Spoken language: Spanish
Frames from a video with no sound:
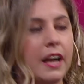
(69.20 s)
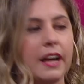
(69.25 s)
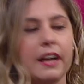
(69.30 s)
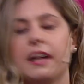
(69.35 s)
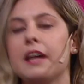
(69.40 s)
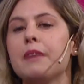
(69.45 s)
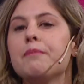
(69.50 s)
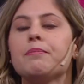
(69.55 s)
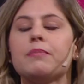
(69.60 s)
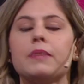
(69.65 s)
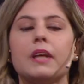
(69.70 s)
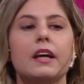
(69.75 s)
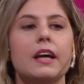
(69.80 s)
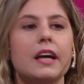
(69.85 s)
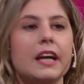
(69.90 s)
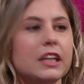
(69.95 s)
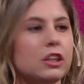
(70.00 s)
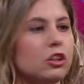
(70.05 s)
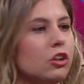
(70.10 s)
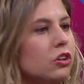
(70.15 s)
Em,
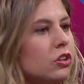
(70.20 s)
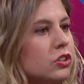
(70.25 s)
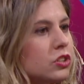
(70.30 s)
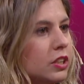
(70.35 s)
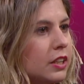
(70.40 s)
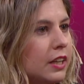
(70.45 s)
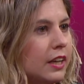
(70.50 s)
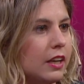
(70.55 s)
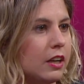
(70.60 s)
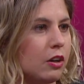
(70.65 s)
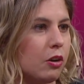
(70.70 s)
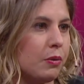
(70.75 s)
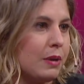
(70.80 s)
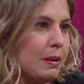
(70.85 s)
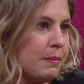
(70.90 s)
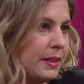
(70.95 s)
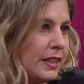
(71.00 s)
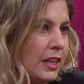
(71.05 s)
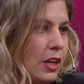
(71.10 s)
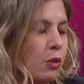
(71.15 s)
estos, eh,
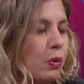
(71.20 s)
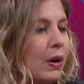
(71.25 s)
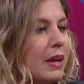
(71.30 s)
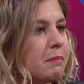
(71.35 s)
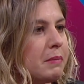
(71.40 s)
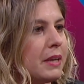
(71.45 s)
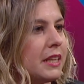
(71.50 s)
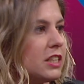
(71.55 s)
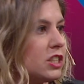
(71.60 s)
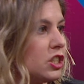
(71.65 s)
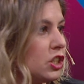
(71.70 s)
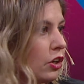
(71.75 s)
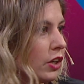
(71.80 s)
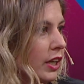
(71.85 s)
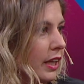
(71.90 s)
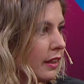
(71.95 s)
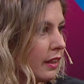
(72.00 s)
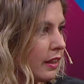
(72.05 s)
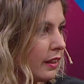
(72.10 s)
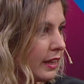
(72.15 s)
obviamente no hay
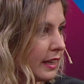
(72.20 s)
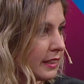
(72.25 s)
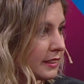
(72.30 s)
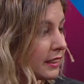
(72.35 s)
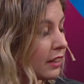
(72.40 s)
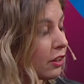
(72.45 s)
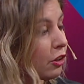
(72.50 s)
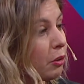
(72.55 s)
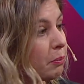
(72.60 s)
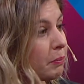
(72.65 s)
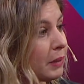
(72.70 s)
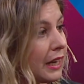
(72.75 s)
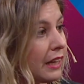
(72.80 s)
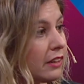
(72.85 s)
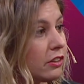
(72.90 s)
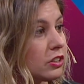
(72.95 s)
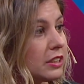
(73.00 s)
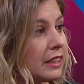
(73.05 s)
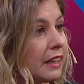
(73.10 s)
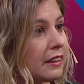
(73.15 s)
mediciones desde hace 2.000
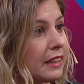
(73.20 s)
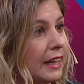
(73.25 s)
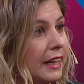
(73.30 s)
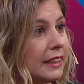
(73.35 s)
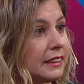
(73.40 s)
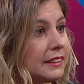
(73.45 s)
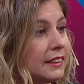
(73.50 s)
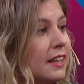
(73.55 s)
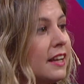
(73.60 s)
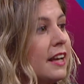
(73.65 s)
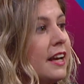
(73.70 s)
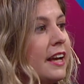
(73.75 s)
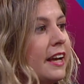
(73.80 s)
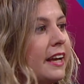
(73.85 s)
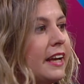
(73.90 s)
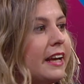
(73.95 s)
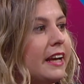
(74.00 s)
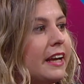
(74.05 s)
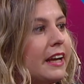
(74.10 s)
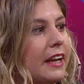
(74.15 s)
años atrás.
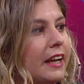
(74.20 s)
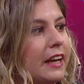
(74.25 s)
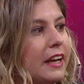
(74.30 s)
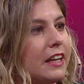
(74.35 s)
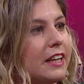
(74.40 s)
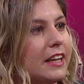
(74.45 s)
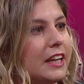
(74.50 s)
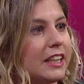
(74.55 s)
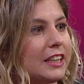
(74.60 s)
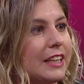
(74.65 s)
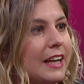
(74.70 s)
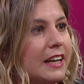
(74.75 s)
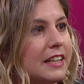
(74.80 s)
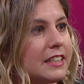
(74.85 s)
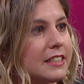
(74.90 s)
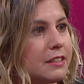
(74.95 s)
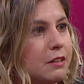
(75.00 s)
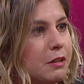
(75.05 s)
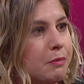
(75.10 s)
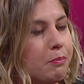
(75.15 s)
Eh,
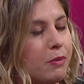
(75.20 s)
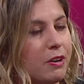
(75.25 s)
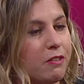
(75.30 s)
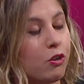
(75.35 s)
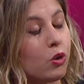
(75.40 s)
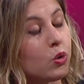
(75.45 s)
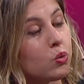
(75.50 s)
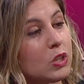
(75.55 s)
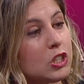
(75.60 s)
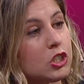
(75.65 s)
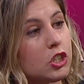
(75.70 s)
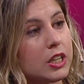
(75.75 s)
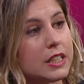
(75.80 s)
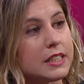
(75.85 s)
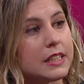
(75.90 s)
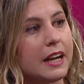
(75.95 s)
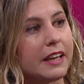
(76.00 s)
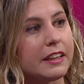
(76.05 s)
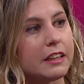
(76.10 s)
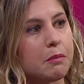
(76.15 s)
estas eh,
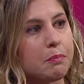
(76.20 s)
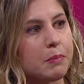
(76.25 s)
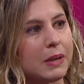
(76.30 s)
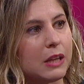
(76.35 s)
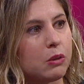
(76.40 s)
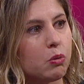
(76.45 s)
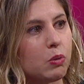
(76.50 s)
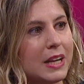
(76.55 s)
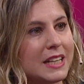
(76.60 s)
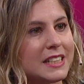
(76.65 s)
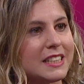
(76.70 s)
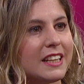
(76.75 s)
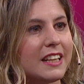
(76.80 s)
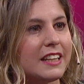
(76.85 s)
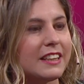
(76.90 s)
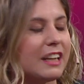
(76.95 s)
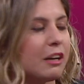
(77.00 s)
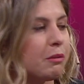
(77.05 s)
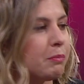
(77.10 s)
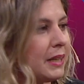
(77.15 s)
fluctuaciones en las temperaturas se
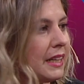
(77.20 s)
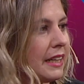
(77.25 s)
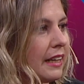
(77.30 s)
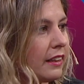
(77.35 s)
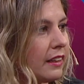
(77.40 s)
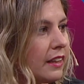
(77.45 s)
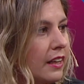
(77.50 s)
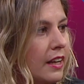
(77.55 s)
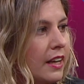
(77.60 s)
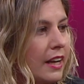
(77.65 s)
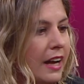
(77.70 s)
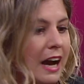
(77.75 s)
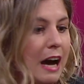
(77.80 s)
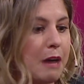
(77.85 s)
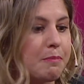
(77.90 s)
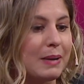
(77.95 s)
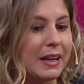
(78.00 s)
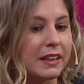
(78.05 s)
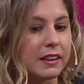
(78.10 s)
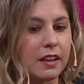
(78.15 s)
determinan
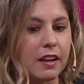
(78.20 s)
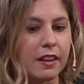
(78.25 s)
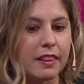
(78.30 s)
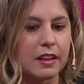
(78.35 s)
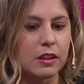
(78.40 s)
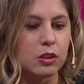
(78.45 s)
a partir de